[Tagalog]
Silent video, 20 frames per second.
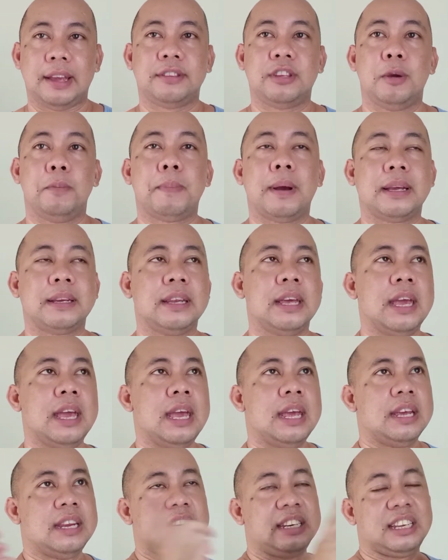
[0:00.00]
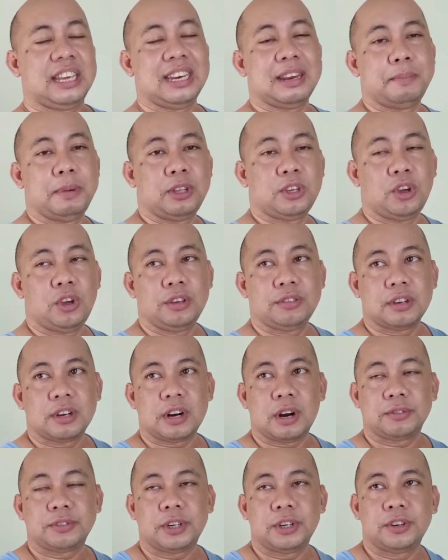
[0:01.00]
Kasi pag kinabit ko yung
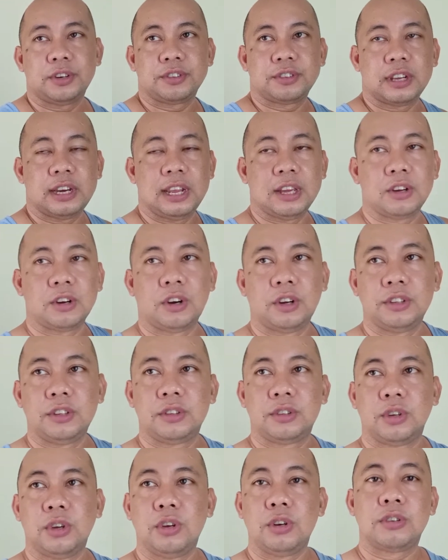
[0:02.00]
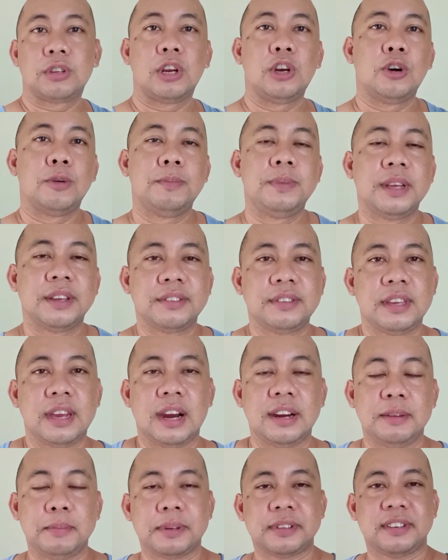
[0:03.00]
isang router dun sa likod, so yung sa loob ng
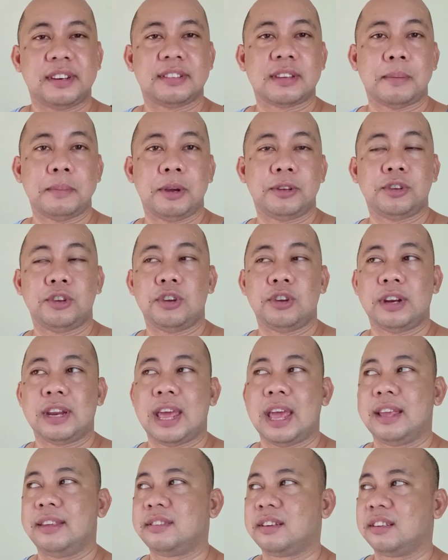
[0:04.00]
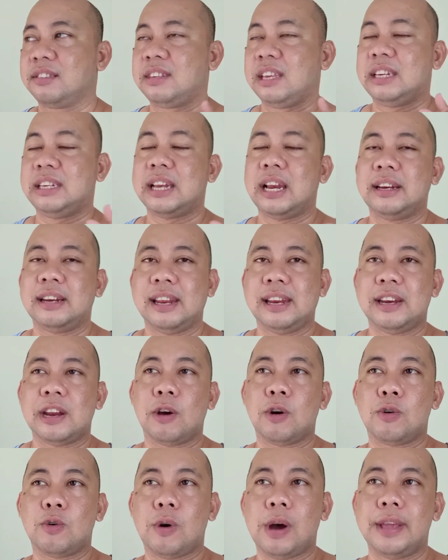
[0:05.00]
CR, di ba sinasabi ko sa inyo na isang signal na yung
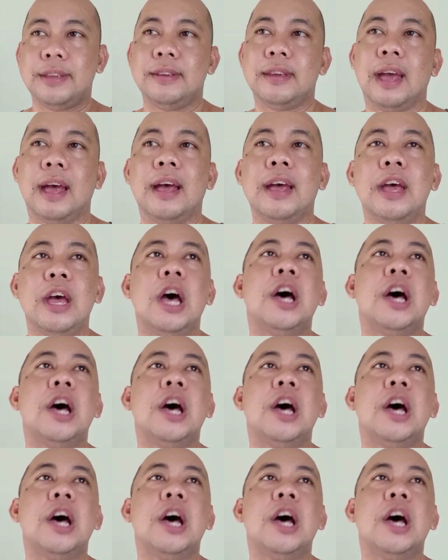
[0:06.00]
nakukuha niya.